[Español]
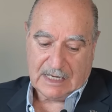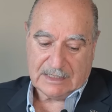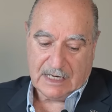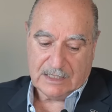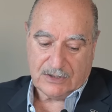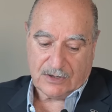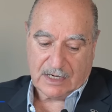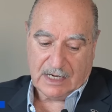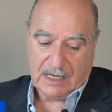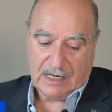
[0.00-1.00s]
Tal es el hecho
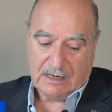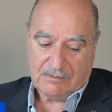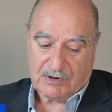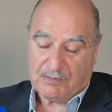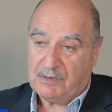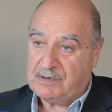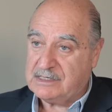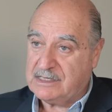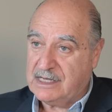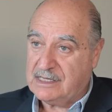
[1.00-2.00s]
que el propio
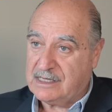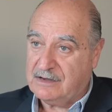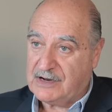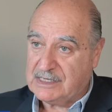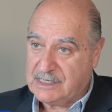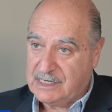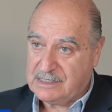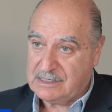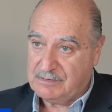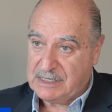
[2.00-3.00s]
presidente
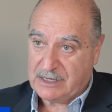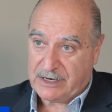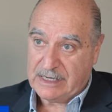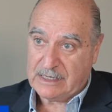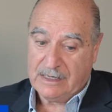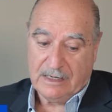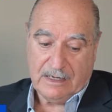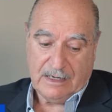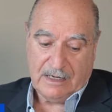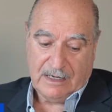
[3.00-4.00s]
francés, Mitterrand,
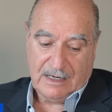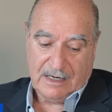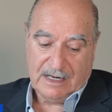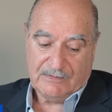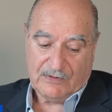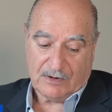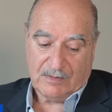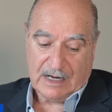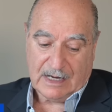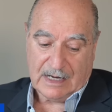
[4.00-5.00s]
le
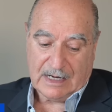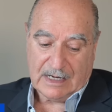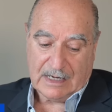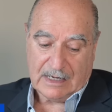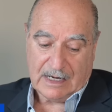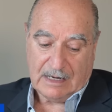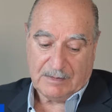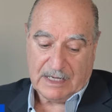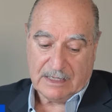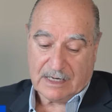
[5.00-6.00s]
informa a, a la
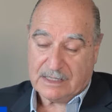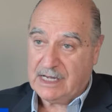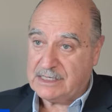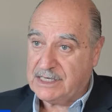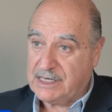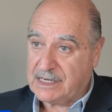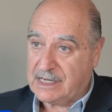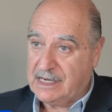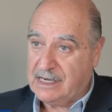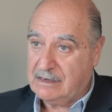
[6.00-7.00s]
ministra Thatcher
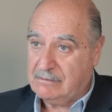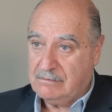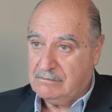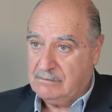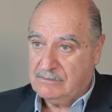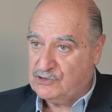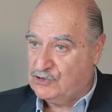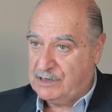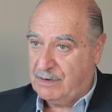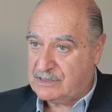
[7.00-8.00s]
que
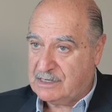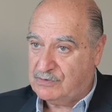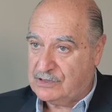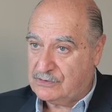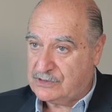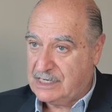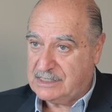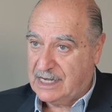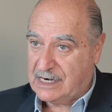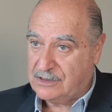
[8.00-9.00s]
no íbamos a poder
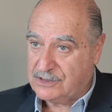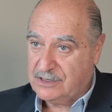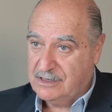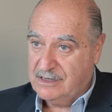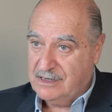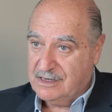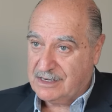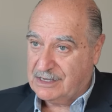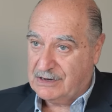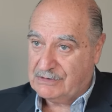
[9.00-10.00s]
utilizarlos,
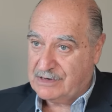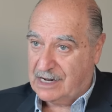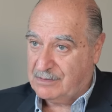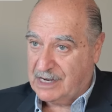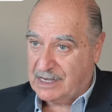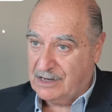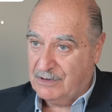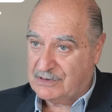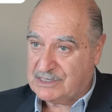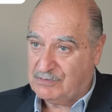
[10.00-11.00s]
que no era un arma que
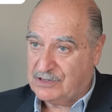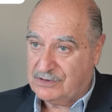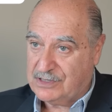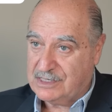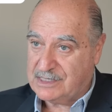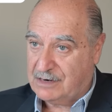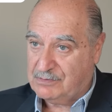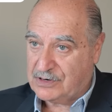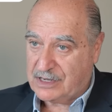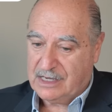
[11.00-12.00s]
íbamos a poder utilizar
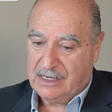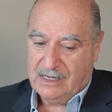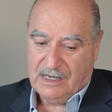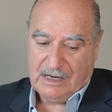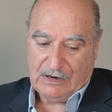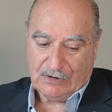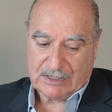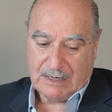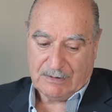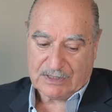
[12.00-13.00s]
porque no
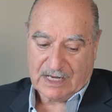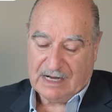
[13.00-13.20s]
estábamos en